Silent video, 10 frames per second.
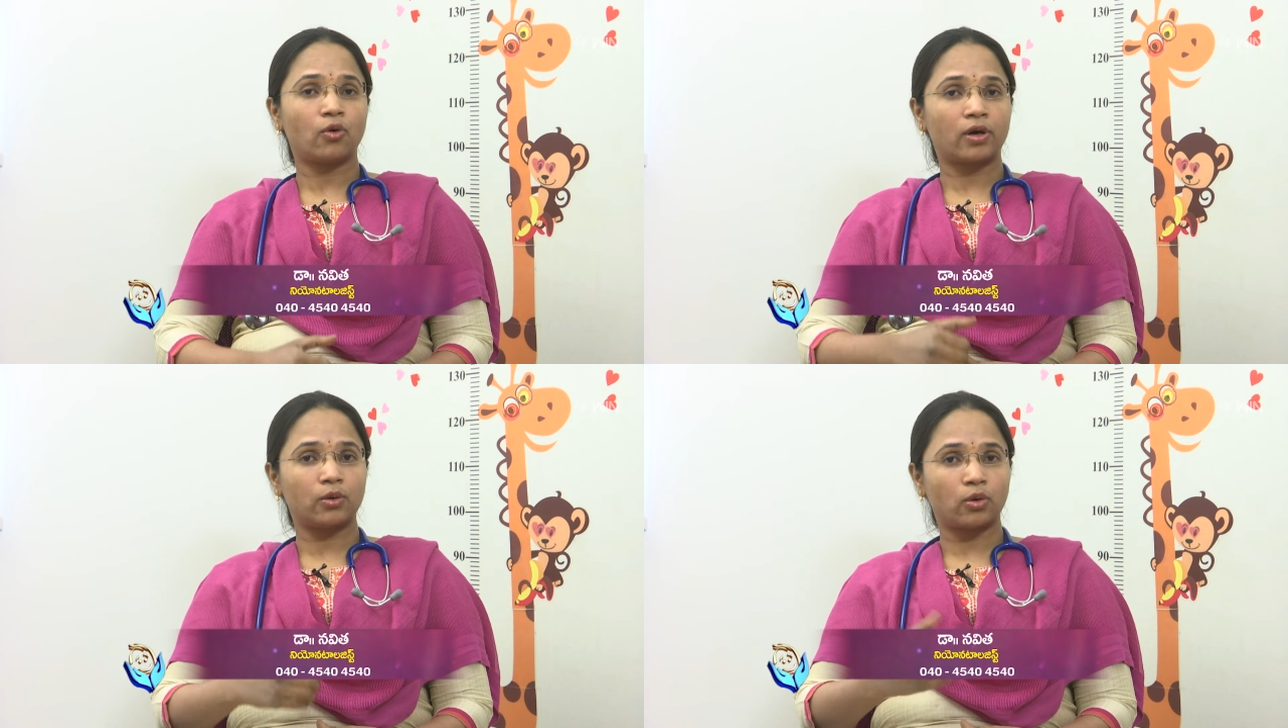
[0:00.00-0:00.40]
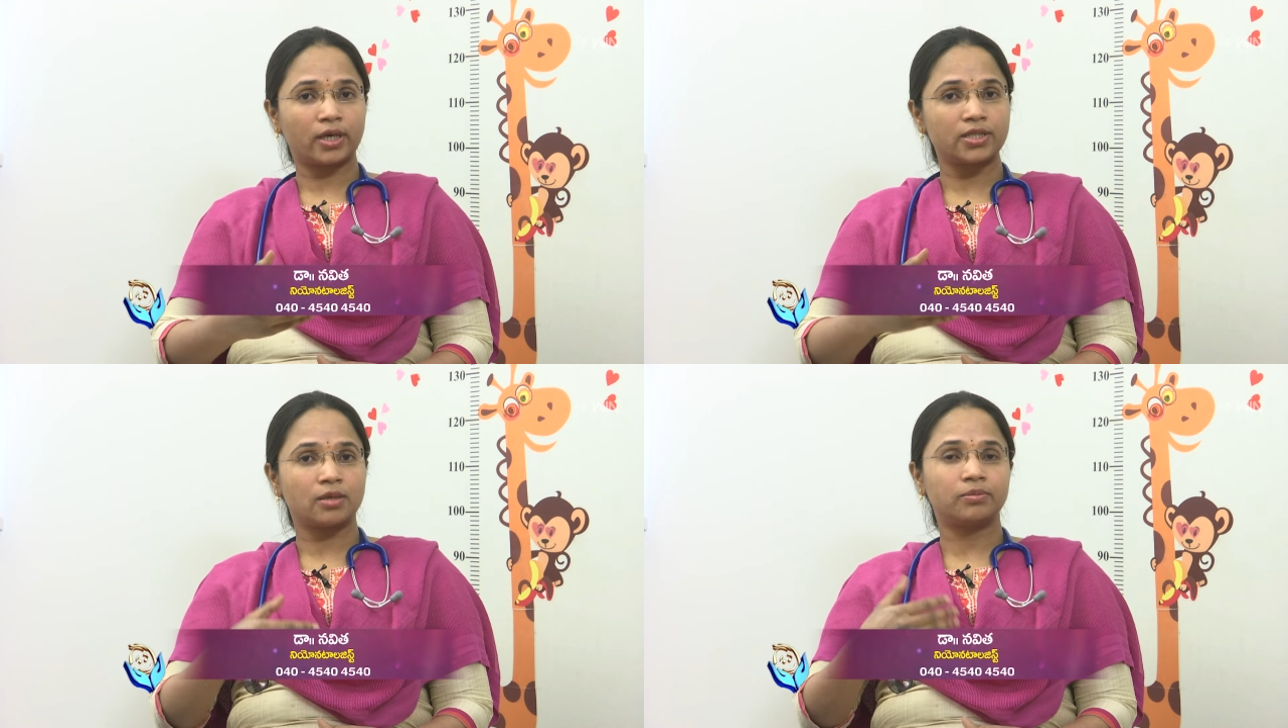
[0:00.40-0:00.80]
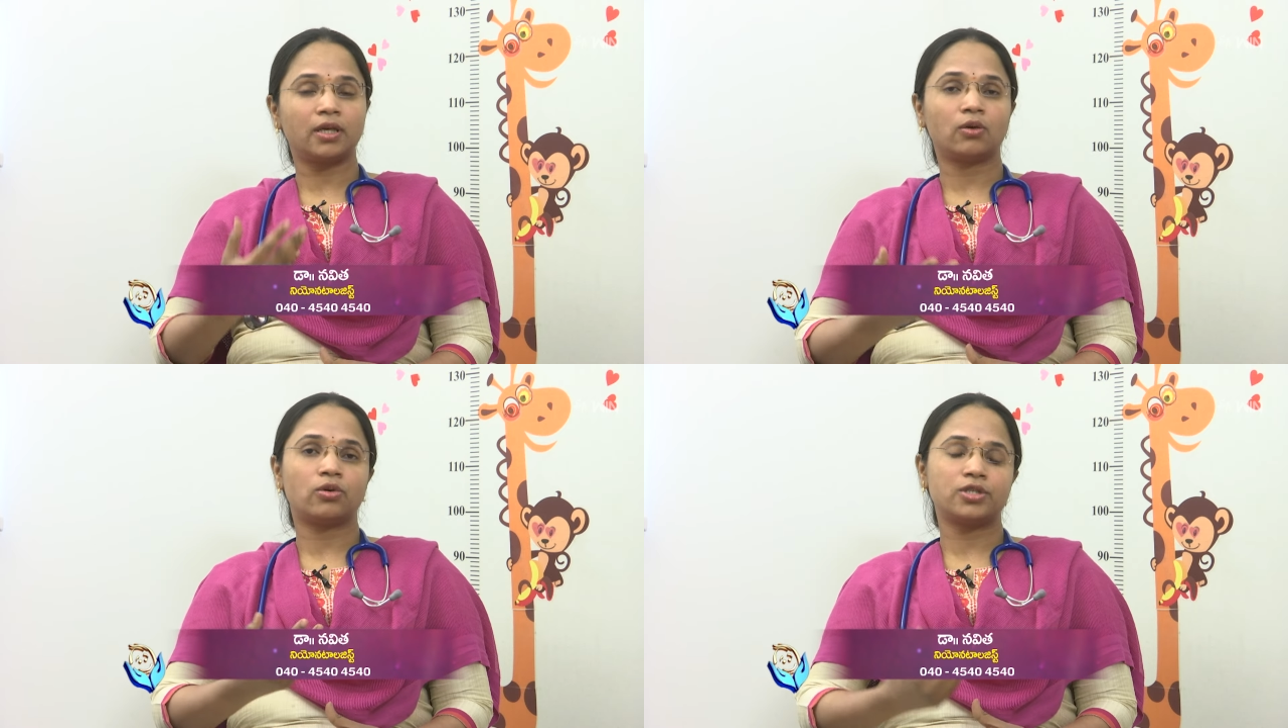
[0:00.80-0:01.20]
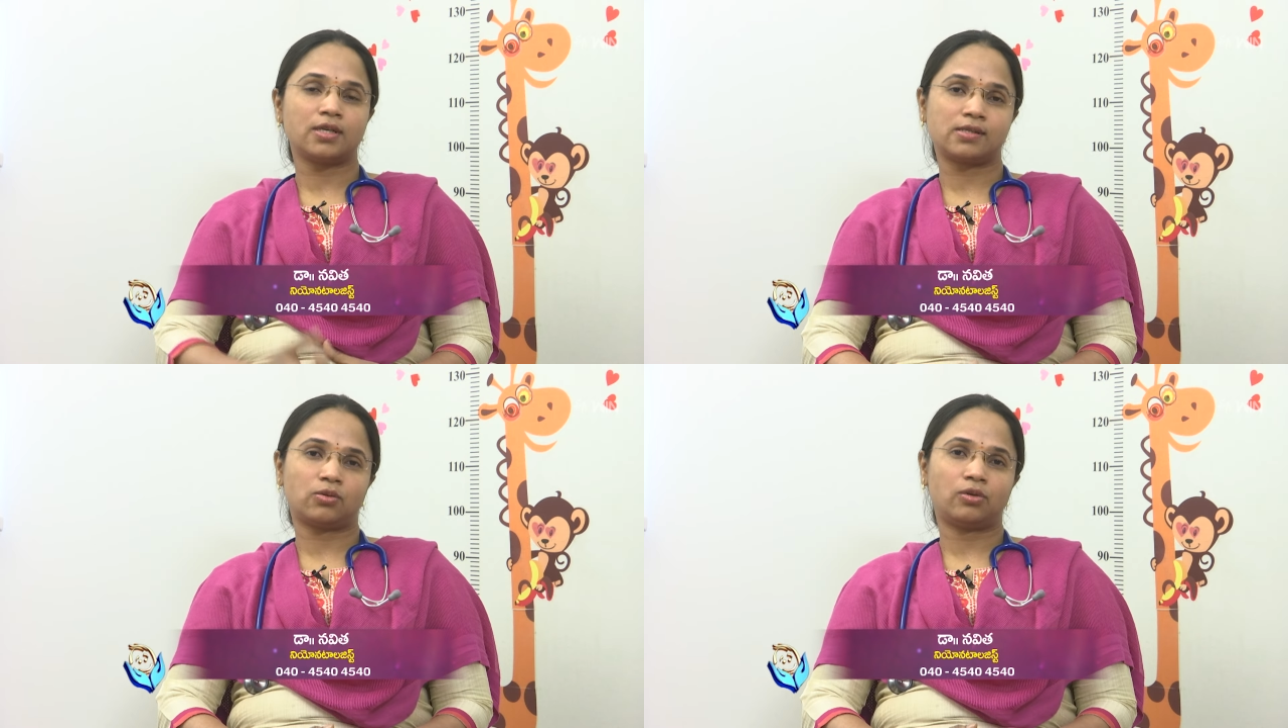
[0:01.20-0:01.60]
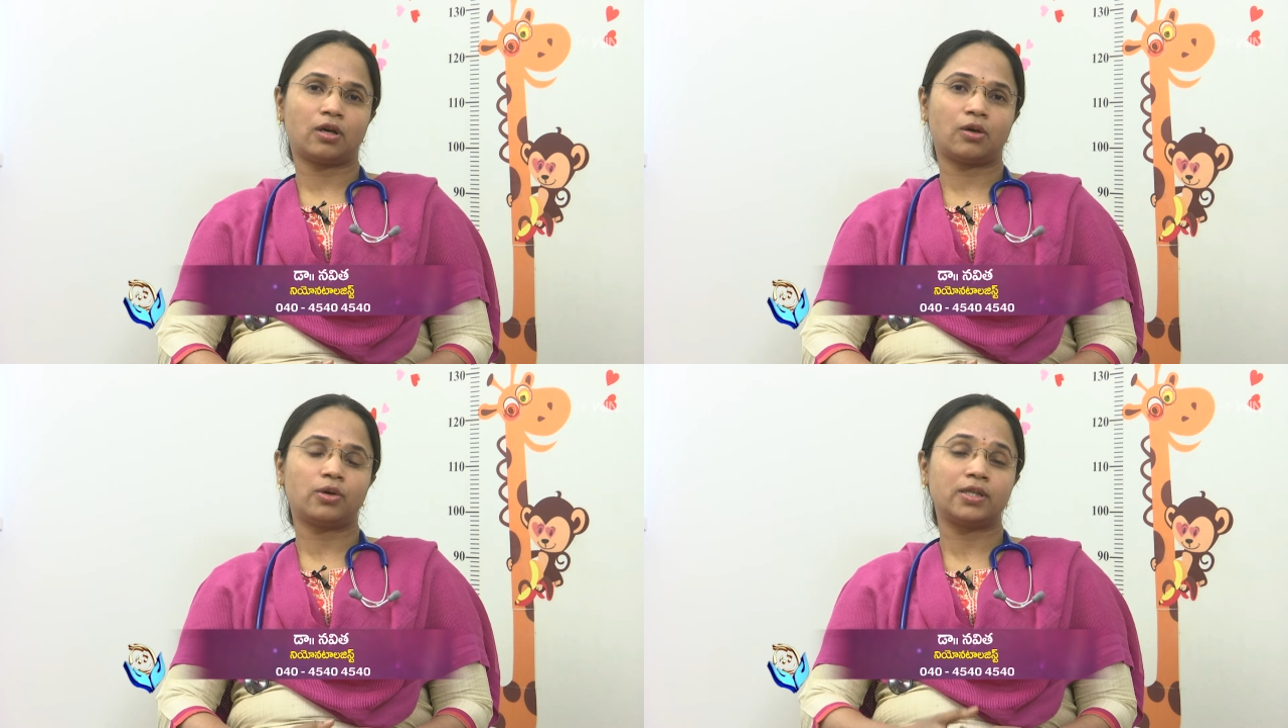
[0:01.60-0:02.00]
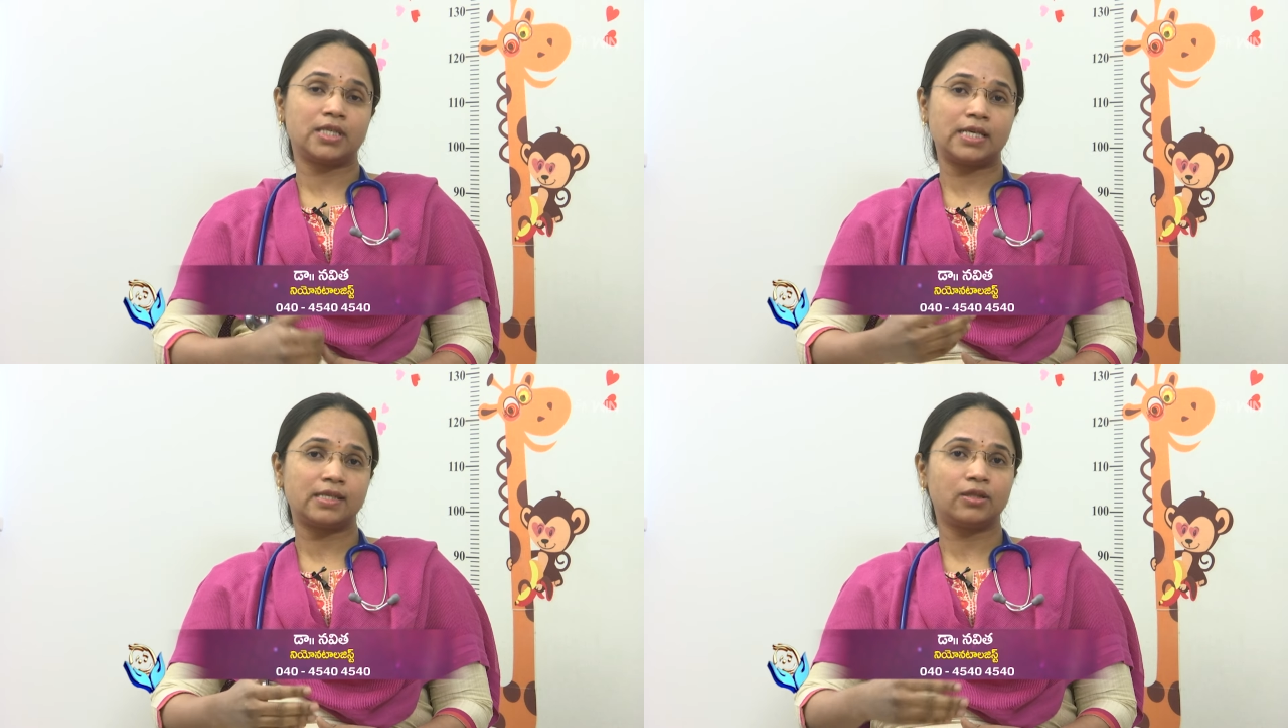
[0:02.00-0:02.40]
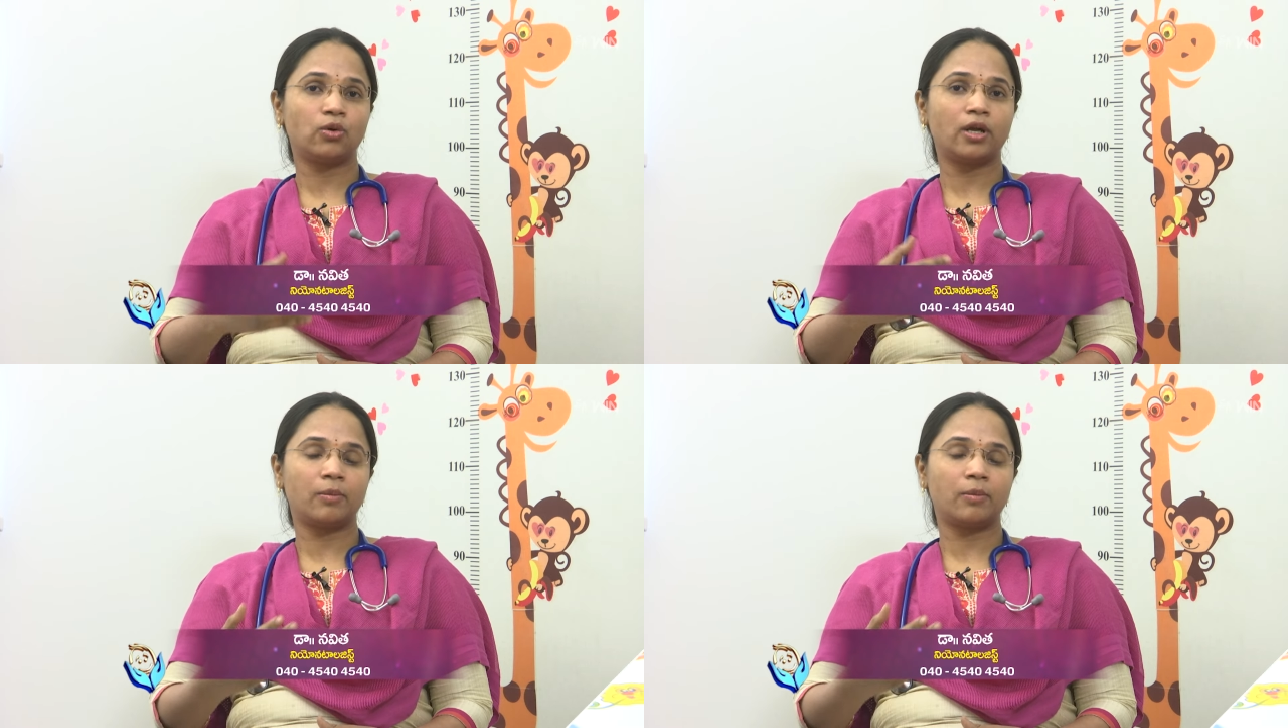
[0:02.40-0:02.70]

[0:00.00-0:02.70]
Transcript: ఒక ఒకటి చెప్తే ఇంకోటి చేస్తుంటారు అది చేసింది కూడా